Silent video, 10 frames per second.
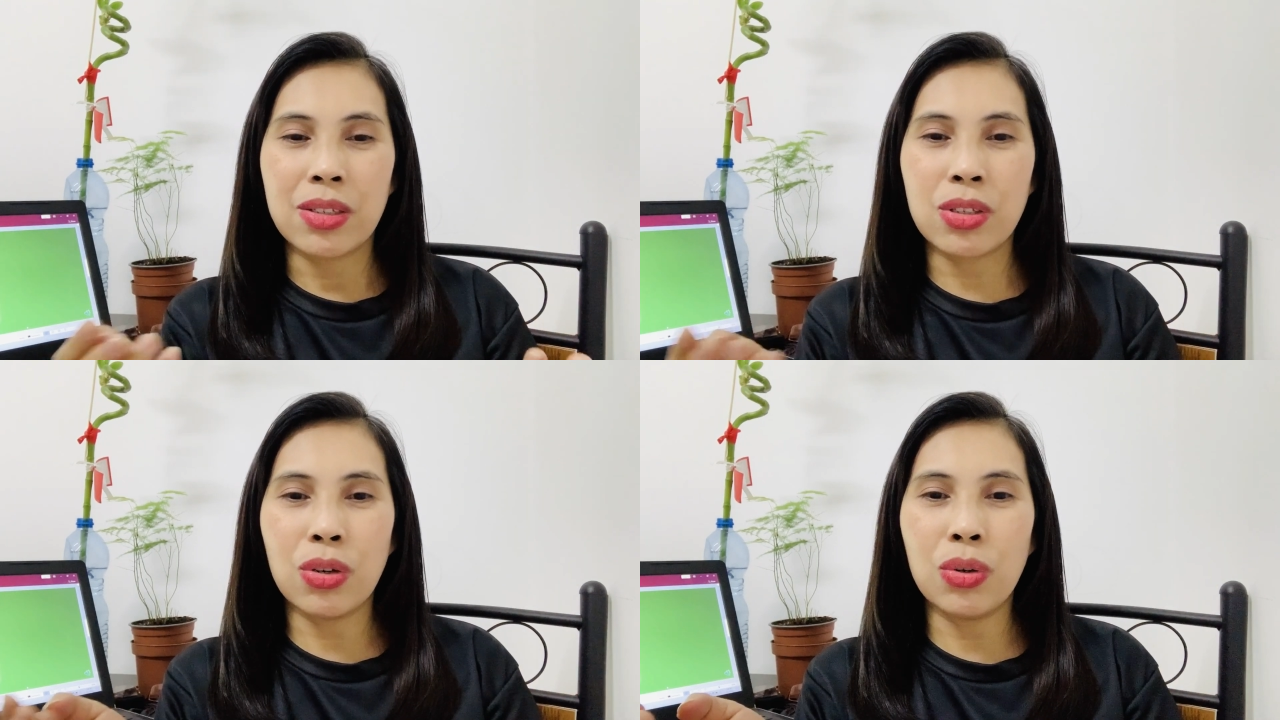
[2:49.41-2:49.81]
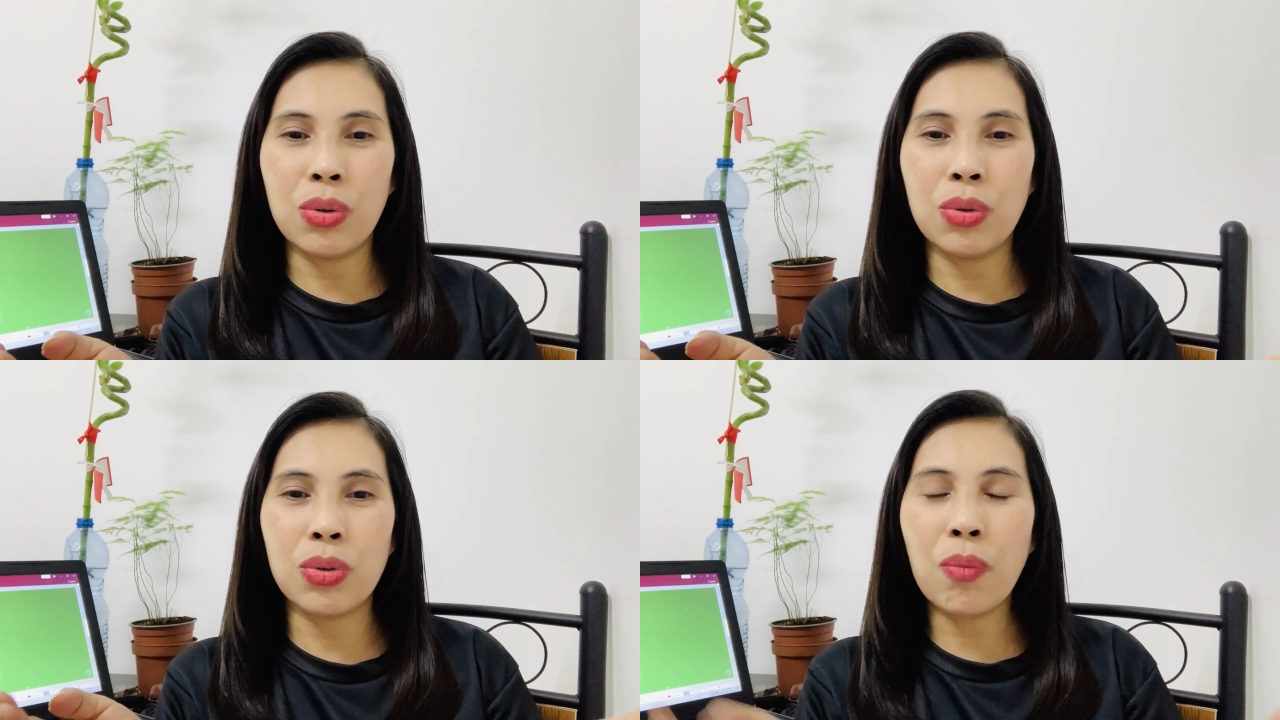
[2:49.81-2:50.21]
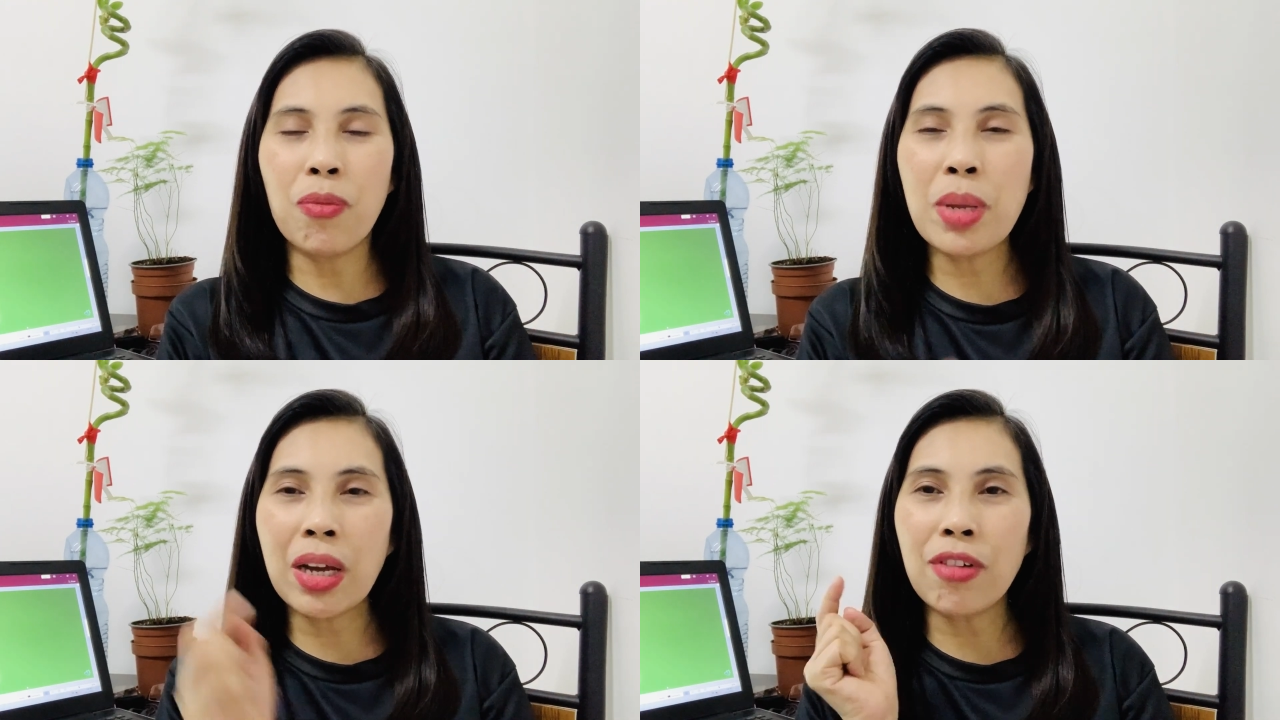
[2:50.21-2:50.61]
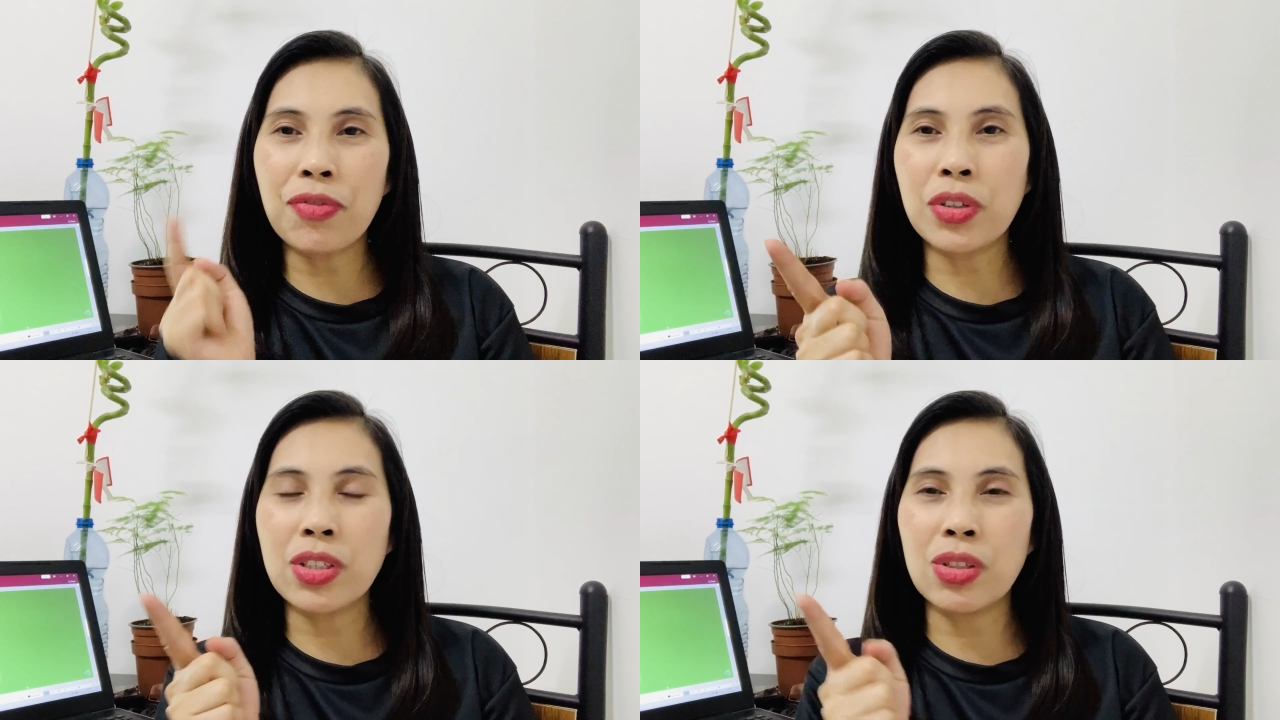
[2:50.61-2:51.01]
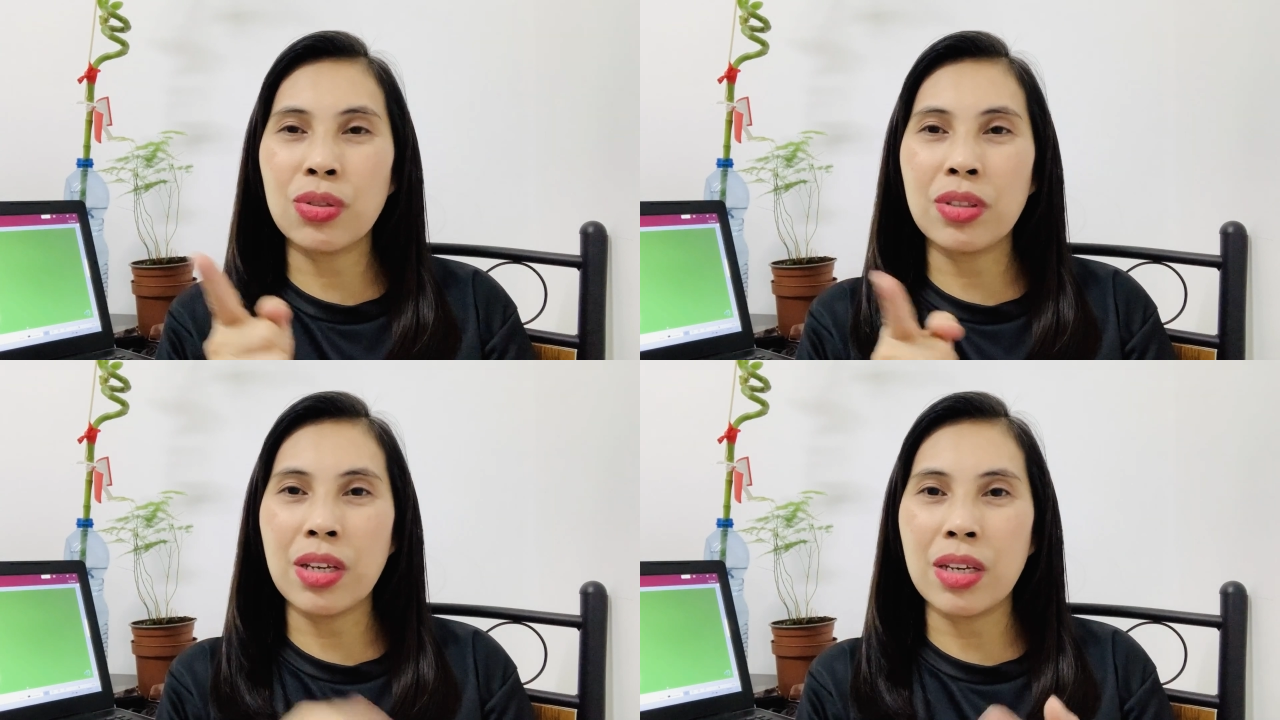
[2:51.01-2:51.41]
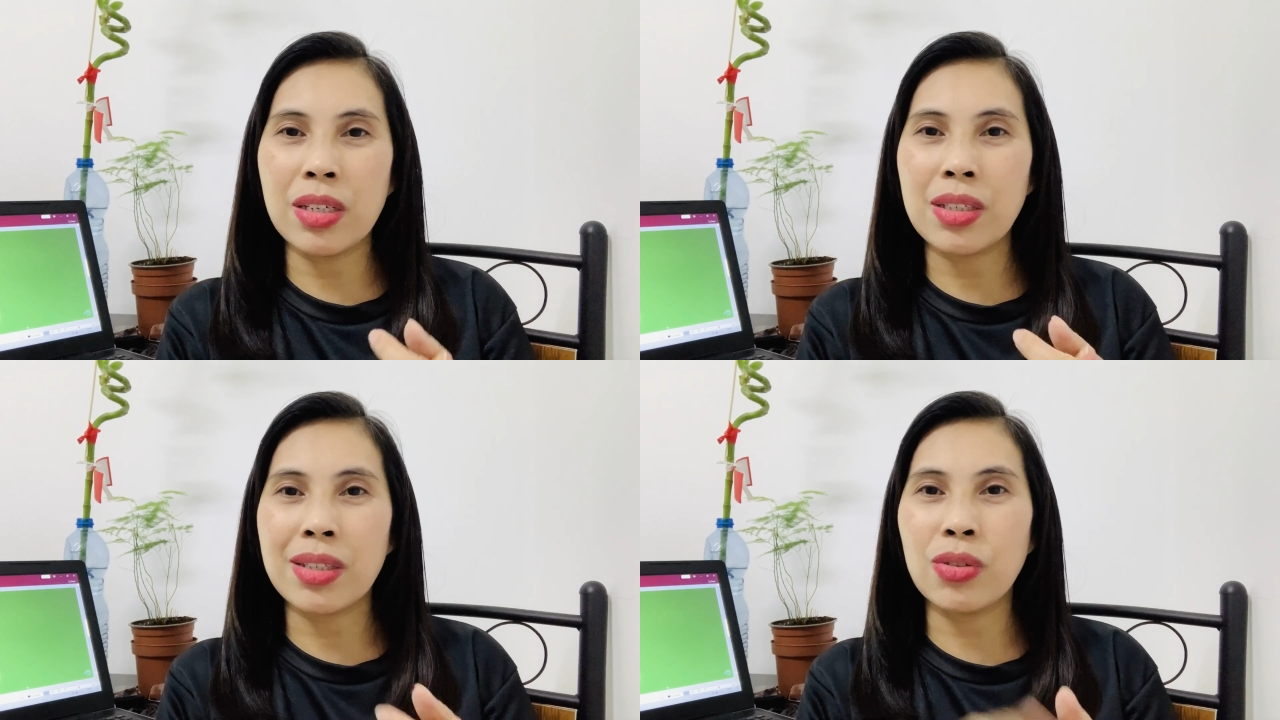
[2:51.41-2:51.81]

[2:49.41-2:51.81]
So, yung pinaka-first nun is